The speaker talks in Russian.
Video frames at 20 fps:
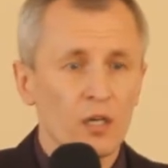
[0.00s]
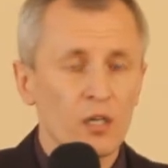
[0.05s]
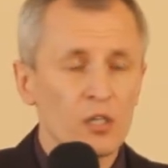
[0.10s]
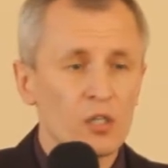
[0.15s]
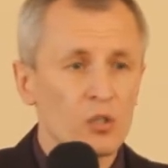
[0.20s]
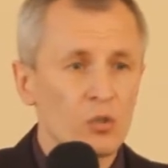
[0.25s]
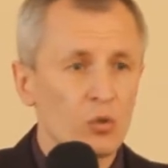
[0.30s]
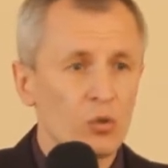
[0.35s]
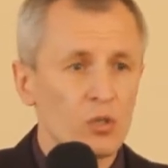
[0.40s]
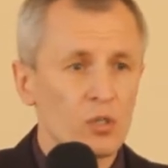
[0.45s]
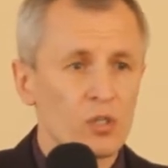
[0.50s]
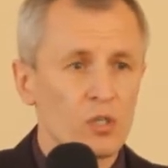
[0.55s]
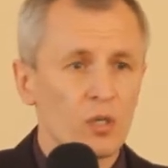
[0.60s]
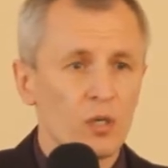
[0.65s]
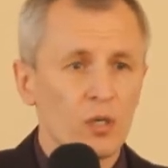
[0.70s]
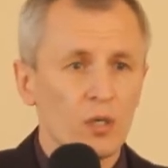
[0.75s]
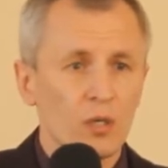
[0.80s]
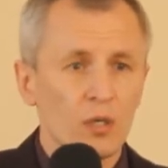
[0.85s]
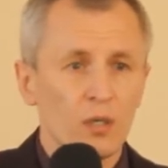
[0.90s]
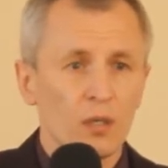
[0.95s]

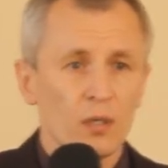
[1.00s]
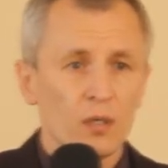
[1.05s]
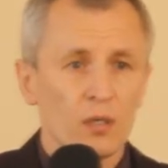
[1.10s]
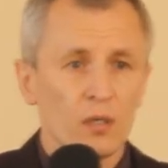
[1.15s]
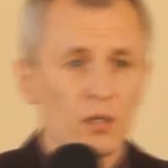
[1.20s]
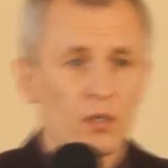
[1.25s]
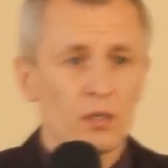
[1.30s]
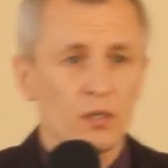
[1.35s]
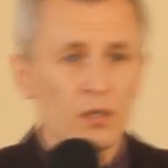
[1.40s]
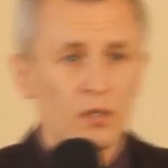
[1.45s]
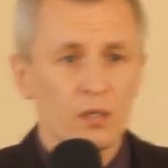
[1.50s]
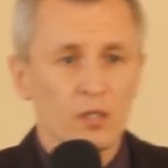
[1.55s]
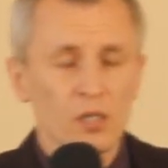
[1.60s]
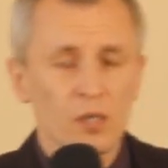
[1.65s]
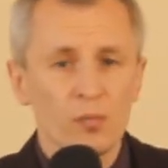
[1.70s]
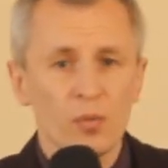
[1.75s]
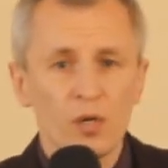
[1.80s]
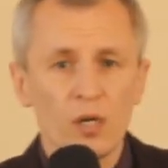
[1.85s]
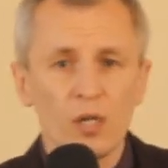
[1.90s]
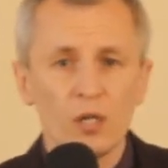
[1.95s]
Христос
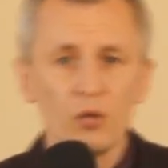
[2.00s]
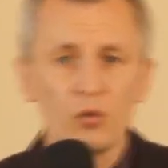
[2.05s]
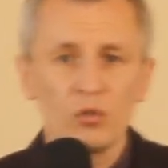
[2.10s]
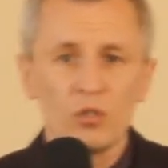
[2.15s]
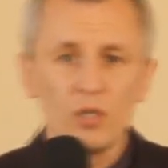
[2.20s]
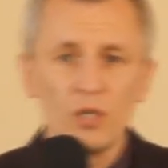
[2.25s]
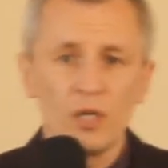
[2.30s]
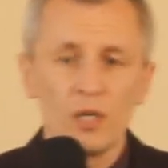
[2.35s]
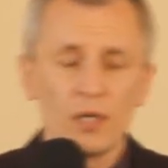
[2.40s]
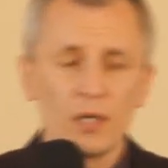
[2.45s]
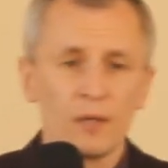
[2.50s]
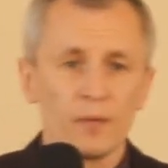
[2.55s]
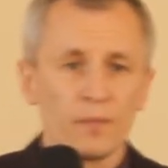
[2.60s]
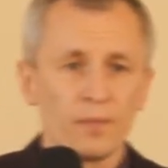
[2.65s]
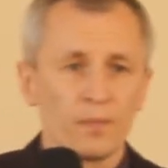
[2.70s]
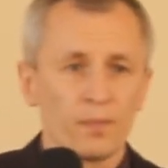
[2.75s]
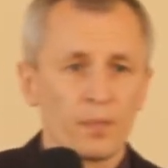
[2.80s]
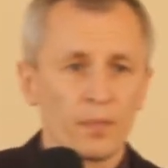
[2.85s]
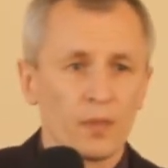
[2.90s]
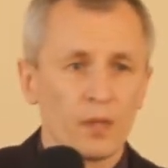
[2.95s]
собрал
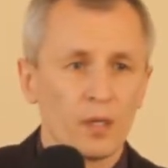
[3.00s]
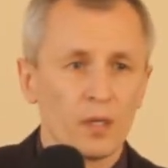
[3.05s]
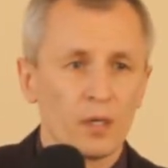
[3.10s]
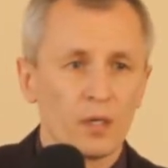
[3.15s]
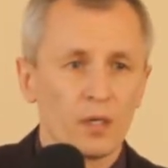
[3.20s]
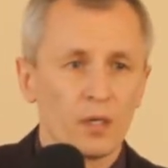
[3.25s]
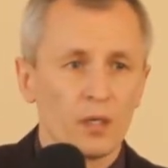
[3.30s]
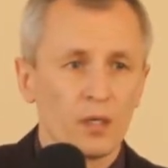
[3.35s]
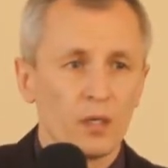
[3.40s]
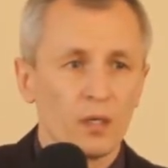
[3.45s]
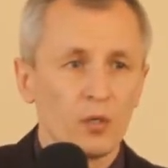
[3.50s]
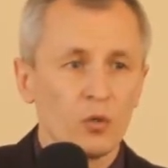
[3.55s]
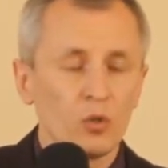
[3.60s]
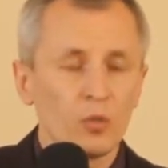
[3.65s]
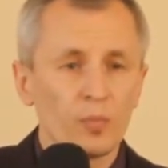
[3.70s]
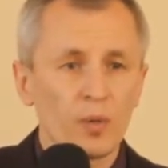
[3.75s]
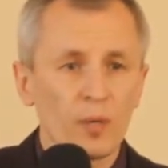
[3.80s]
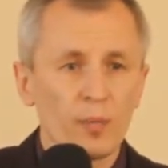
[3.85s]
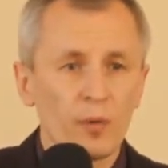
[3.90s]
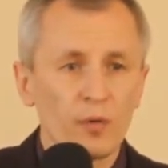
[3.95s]
людей, и
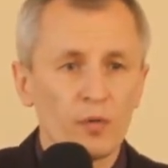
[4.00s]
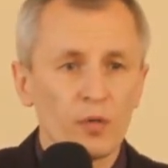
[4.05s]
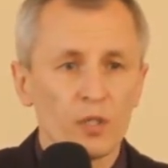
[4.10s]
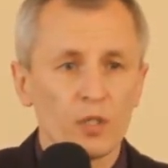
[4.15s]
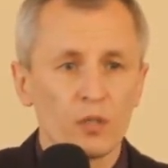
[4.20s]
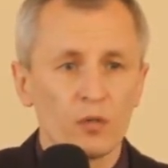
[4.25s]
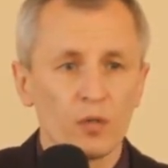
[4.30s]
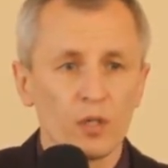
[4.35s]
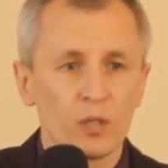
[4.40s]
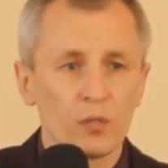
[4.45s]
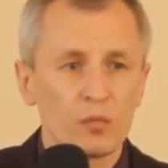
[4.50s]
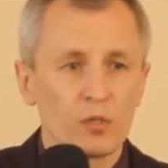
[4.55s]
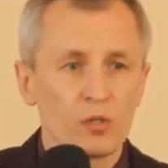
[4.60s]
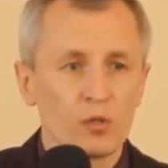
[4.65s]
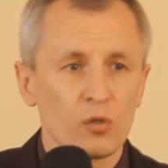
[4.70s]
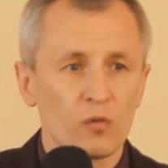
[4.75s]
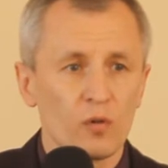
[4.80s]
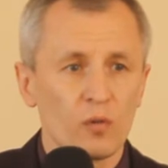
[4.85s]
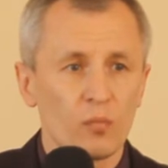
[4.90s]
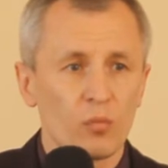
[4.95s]
Он проповедовал им
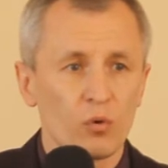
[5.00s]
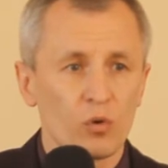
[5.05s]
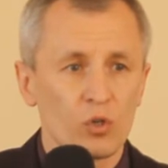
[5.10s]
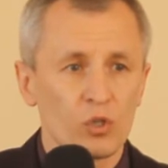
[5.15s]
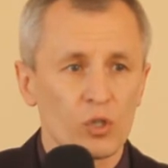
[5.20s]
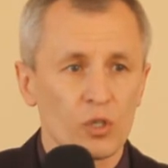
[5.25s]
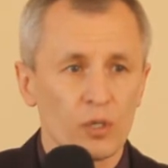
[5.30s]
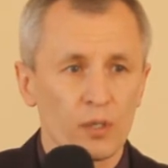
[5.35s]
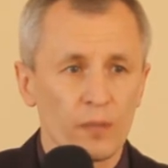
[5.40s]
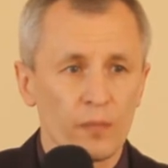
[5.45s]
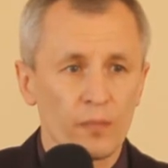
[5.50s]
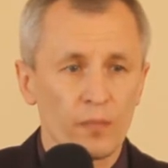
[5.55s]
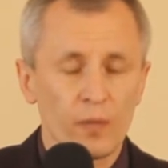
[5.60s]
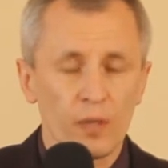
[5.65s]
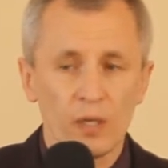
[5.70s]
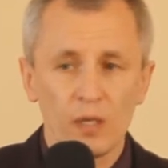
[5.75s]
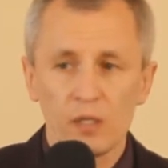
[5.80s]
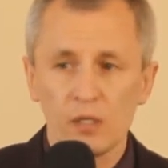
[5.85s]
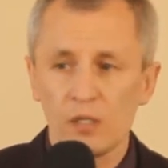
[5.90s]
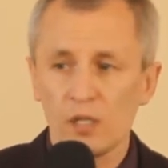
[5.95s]
Слово Божие.
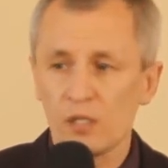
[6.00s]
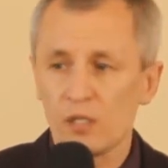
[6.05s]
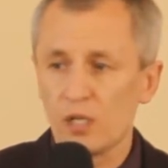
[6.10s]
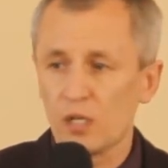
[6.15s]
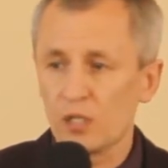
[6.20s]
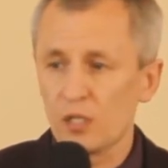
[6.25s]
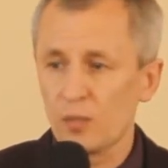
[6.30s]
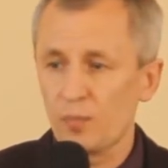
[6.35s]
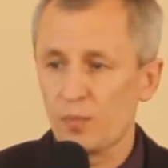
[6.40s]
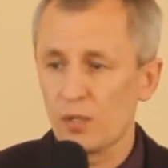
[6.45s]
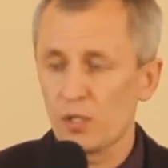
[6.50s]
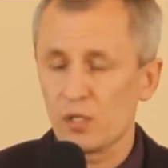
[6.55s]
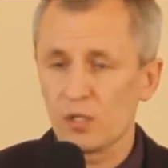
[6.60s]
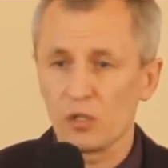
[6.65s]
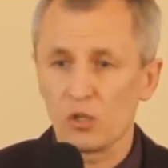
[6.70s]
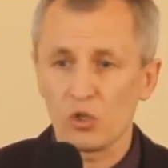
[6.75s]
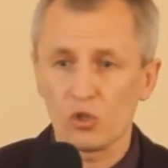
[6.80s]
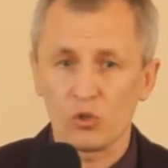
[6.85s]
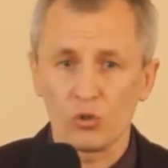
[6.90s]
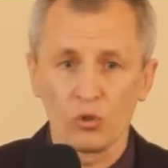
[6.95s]
Здесь так
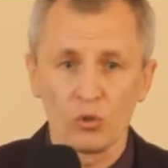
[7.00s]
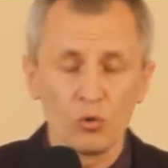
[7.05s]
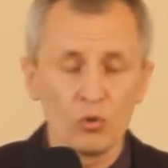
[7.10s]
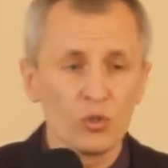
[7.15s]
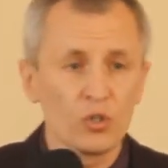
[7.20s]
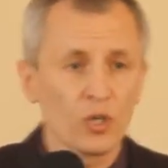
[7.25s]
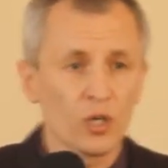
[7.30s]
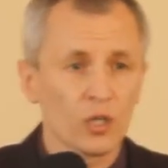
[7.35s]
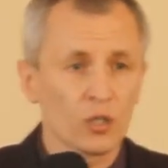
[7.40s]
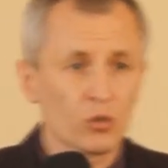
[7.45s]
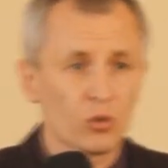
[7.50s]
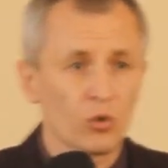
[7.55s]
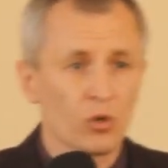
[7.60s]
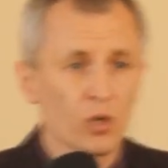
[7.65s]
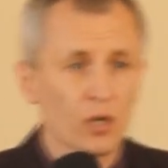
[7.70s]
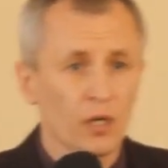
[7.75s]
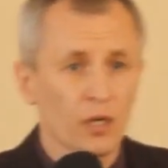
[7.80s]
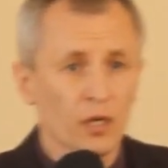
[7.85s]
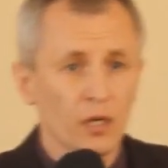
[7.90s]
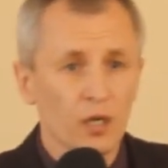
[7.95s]
написано, что люди,
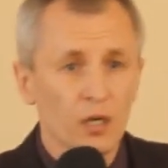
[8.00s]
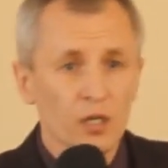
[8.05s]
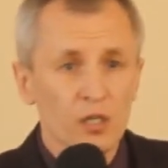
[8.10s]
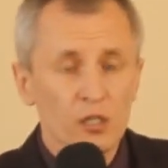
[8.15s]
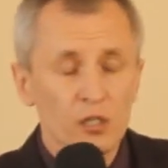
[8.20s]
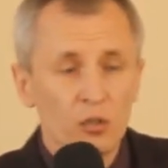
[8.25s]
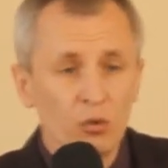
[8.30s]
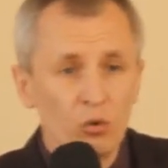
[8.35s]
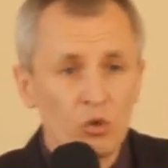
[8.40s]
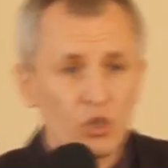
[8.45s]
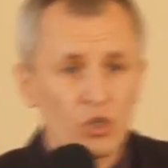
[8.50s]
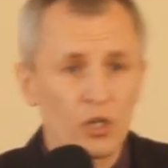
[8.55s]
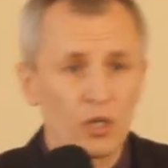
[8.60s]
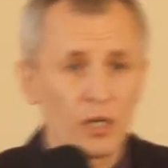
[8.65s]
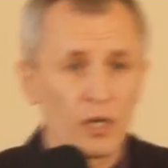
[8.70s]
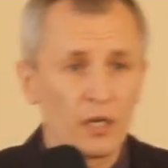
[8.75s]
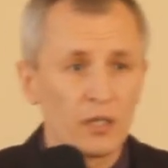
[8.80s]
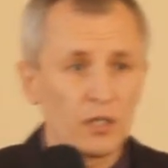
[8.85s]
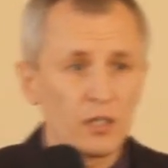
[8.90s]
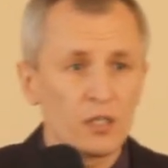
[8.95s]
которые
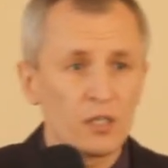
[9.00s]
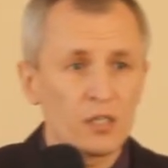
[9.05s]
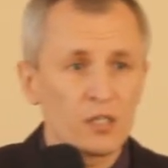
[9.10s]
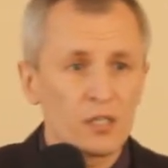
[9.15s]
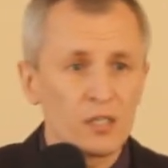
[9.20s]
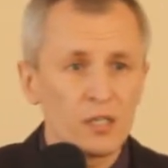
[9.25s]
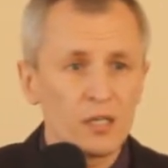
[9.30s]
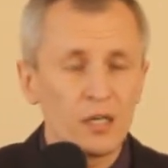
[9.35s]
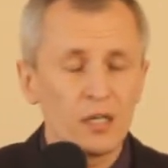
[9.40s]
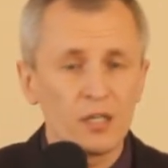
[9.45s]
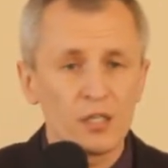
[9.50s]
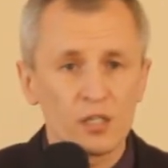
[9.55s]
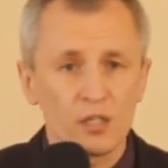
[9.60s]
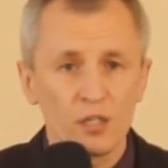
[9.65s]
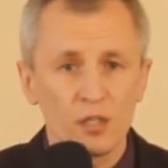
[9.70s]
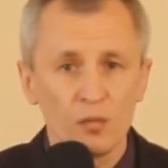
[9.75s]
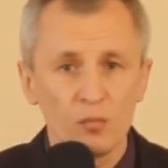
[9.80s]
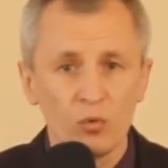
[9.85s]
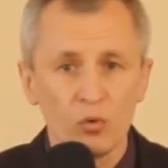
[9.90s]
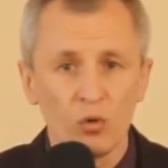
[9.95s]
слушали, они теснились
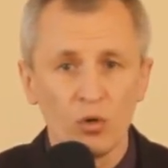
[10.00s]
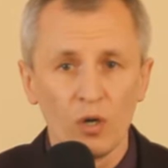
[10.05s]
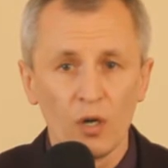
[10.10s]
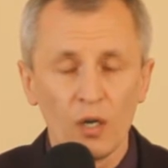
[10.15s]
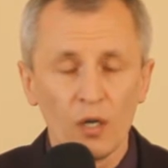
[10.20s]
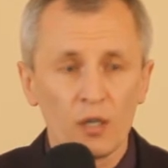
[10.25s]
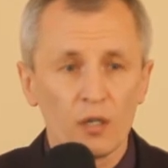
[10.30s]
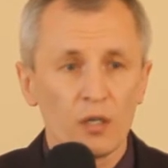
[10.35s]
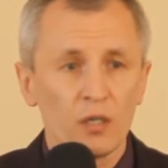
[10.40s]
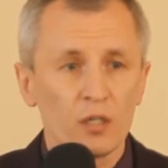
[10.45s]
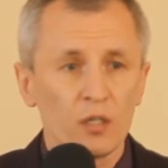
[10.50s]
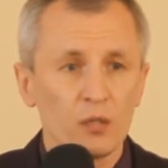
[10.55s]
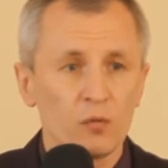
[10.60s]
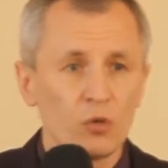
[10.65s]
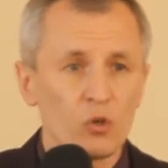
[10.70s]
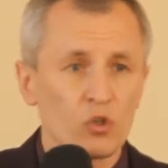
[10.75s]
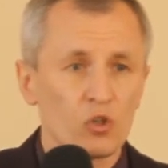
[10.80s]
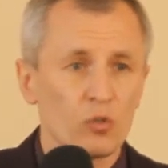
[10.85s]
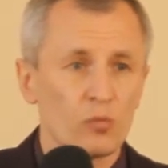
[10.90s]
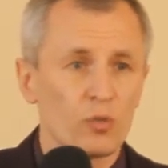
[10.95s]
к Нему для
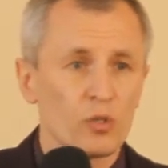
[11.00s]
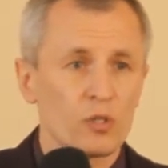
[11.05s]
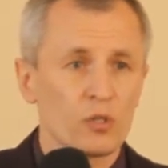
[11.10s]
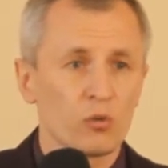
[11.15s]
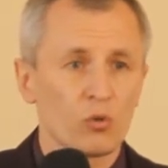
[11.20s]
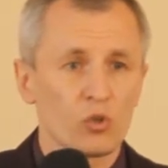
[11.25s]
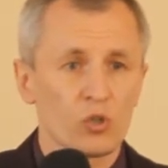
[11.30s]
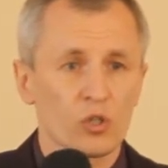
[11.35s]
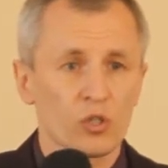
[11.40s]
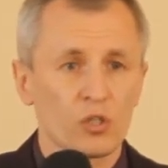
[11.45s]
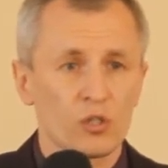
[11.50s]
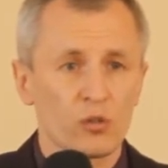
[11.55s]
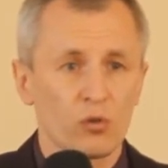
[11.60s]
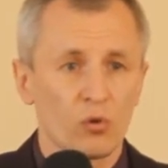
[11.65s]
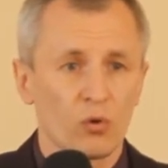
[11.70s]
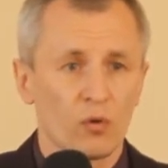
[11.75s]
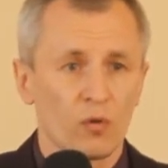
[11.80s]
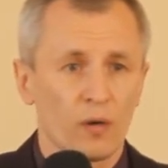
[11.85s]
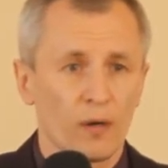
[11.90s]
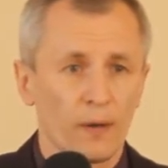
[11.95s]
того, чтобы слушать
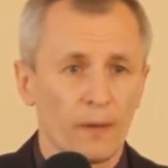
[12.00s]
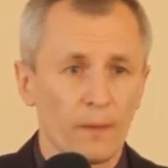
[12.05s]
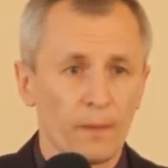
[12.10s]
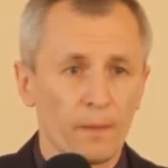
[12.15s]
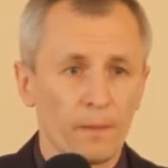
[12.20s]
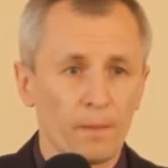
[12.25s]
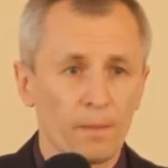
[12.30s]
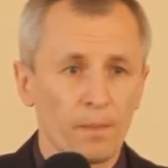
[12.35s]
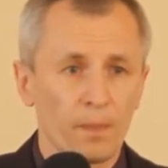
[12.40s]
Слово.